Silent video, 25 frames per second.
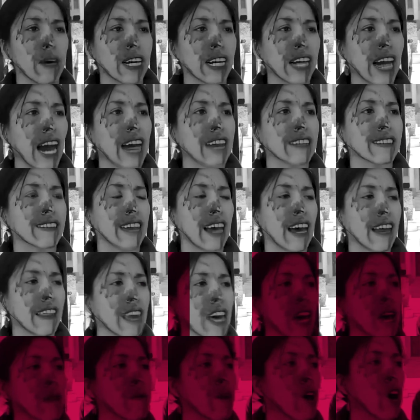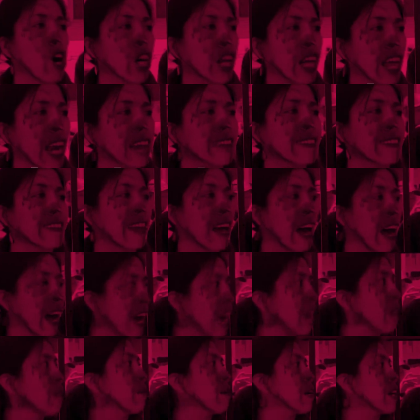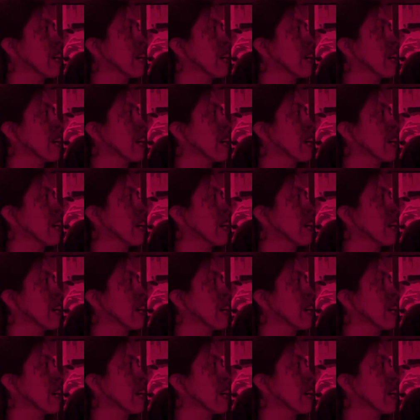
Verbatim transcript: público y la toma de la calle